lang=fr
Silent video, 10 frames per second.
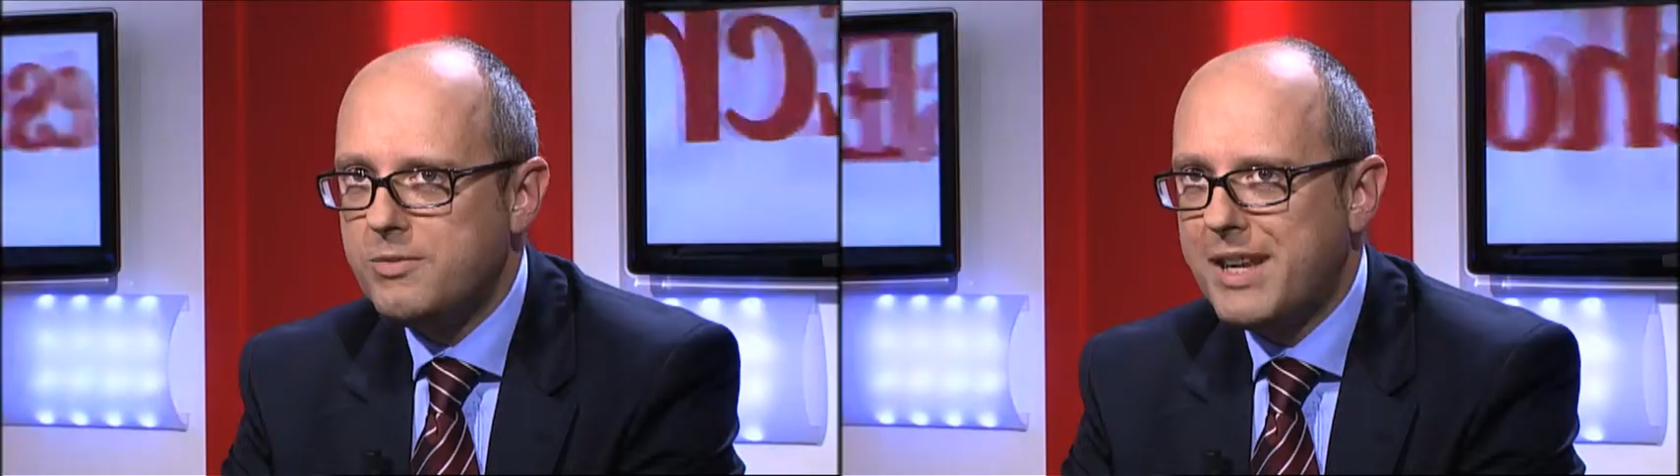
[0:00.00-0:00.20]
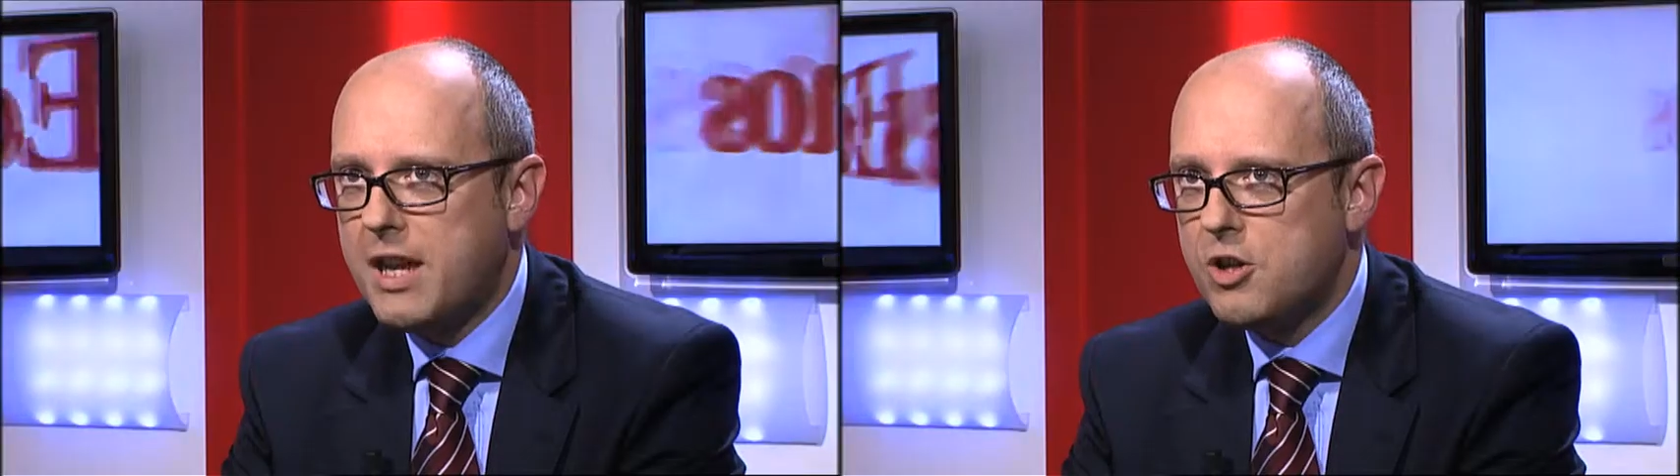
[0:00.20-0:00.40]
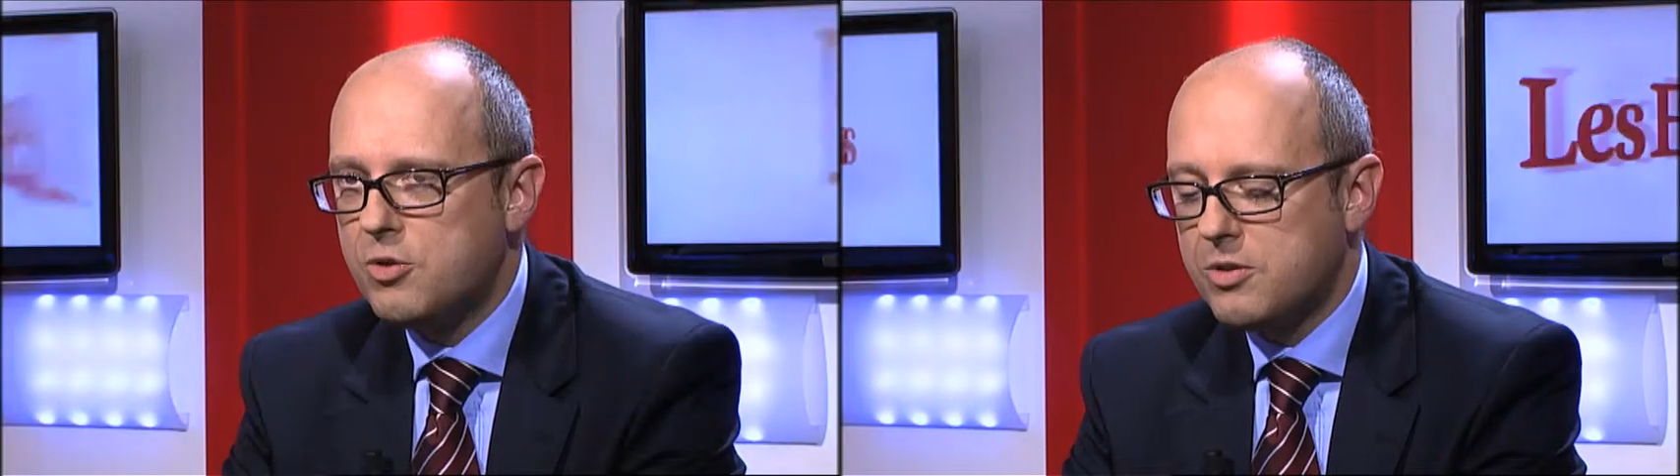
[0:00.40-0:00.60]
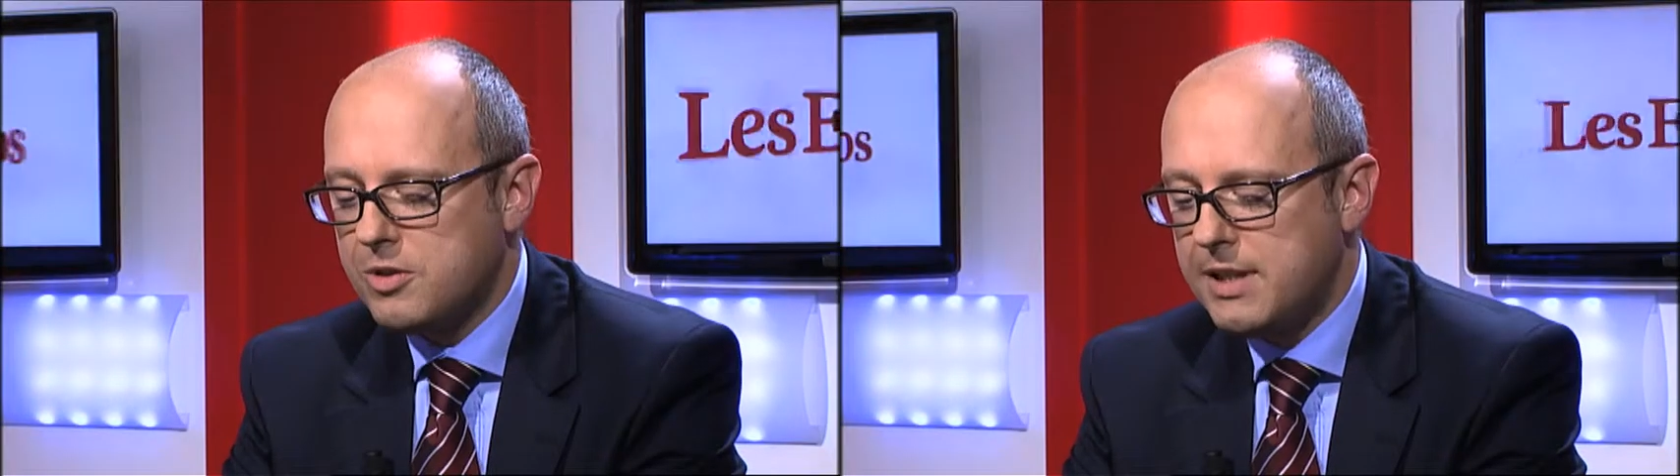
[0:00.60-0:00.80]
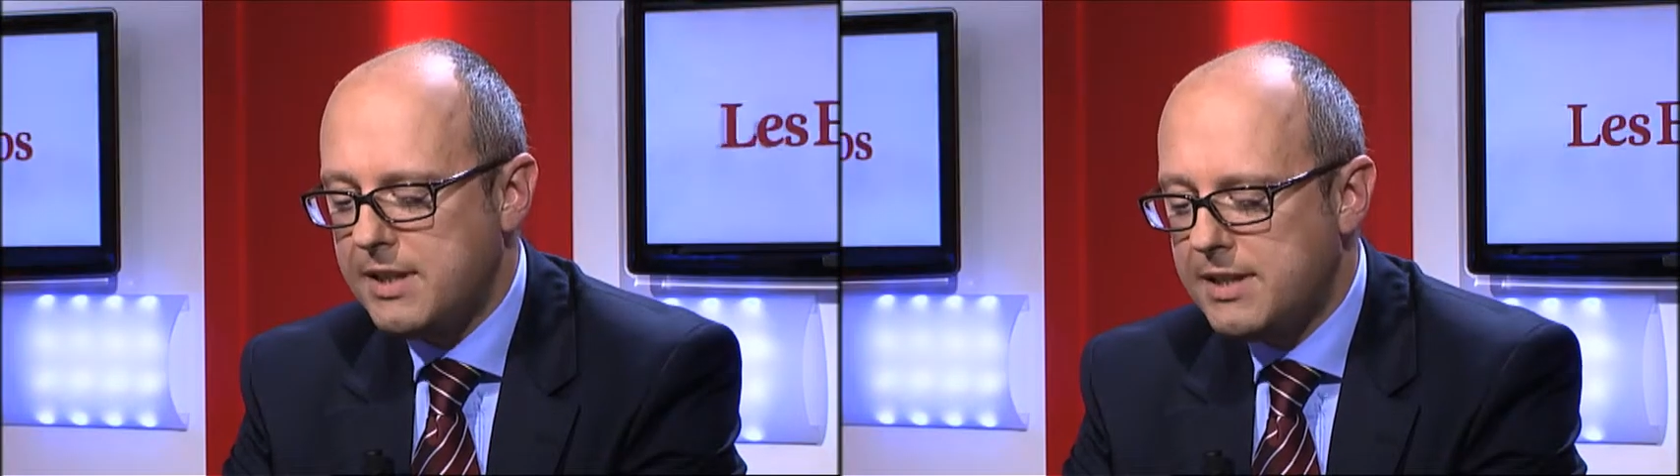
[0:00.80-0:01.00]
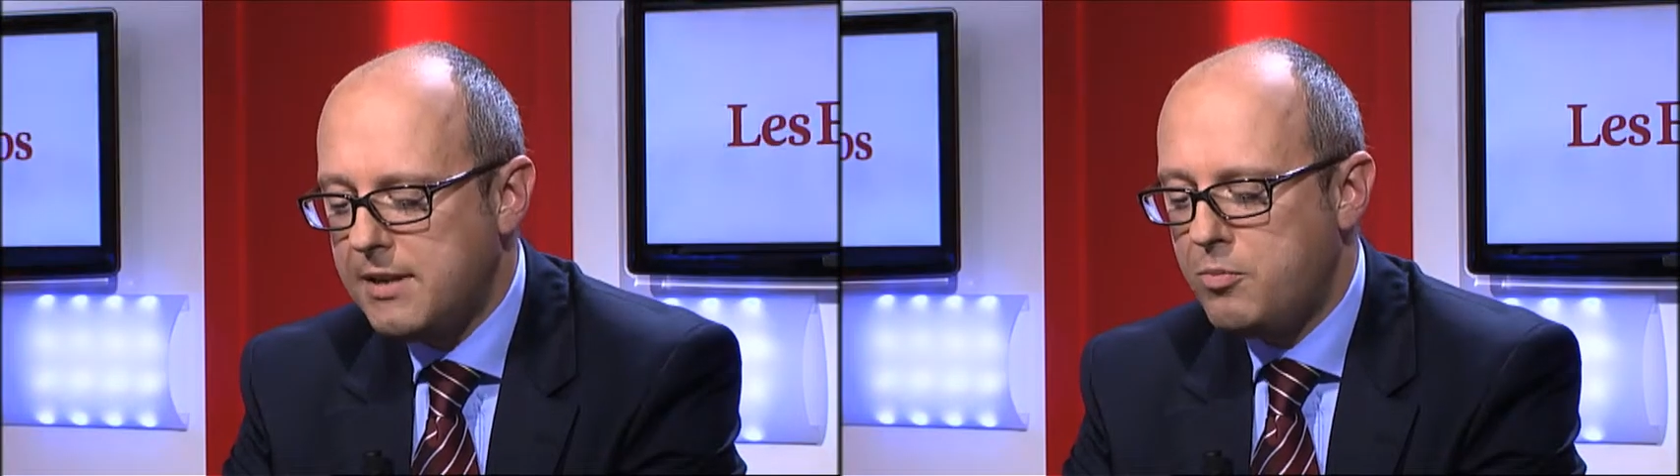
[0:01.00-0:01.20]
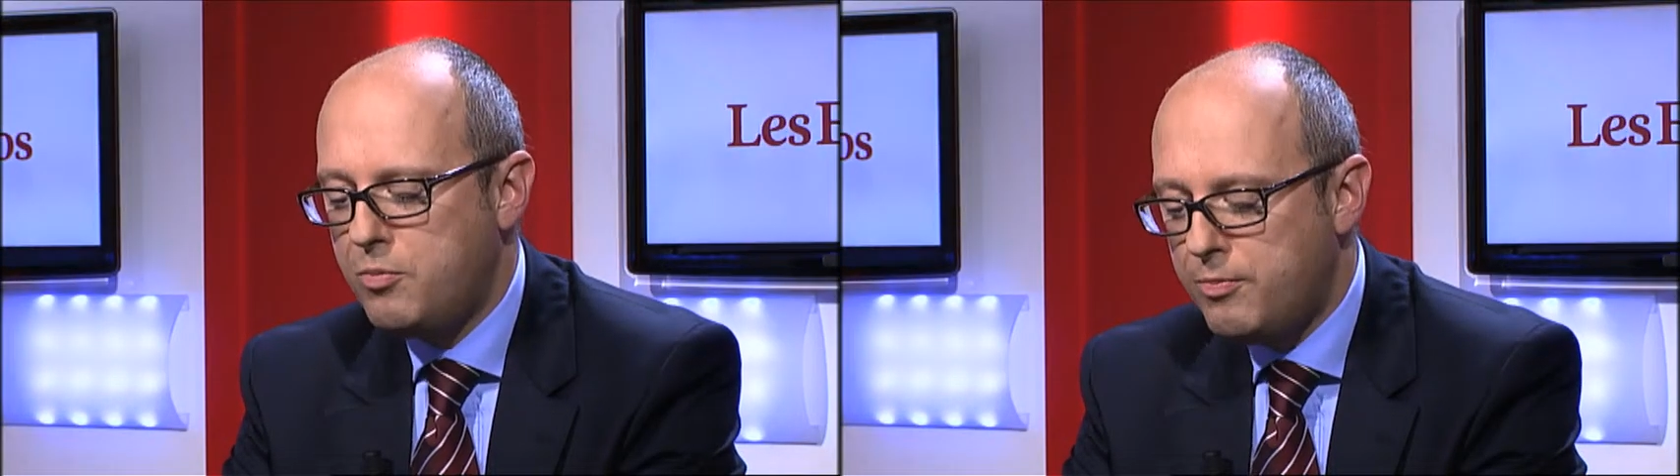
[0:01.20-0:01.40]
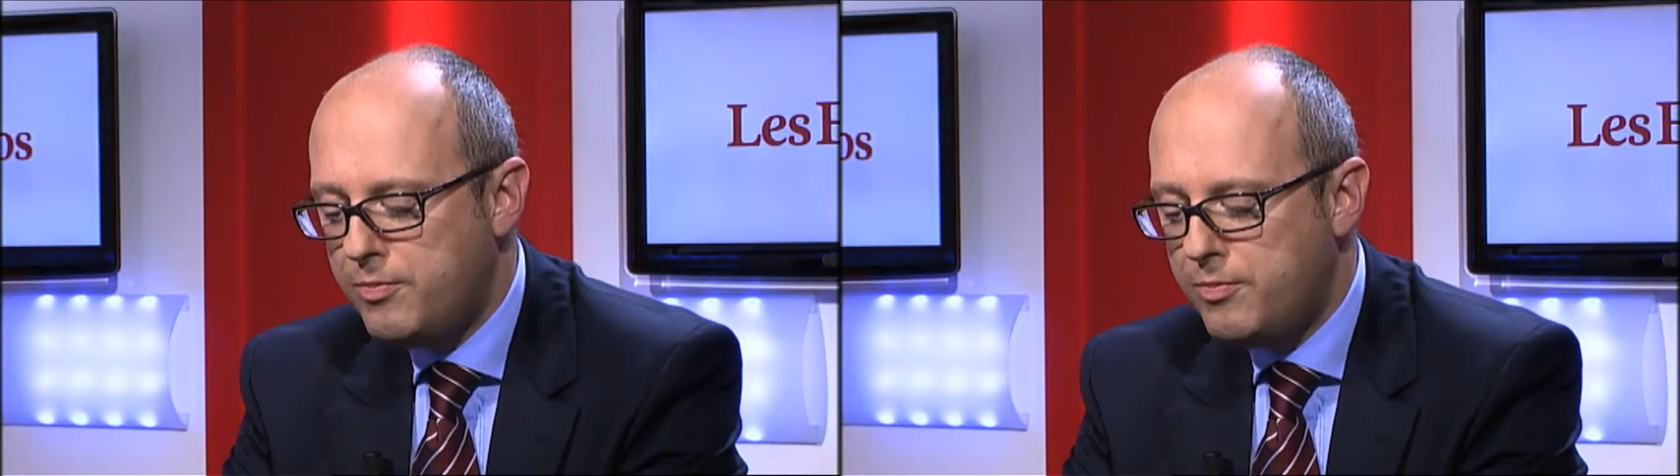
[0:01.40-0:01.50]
c'est quelque chose, c'est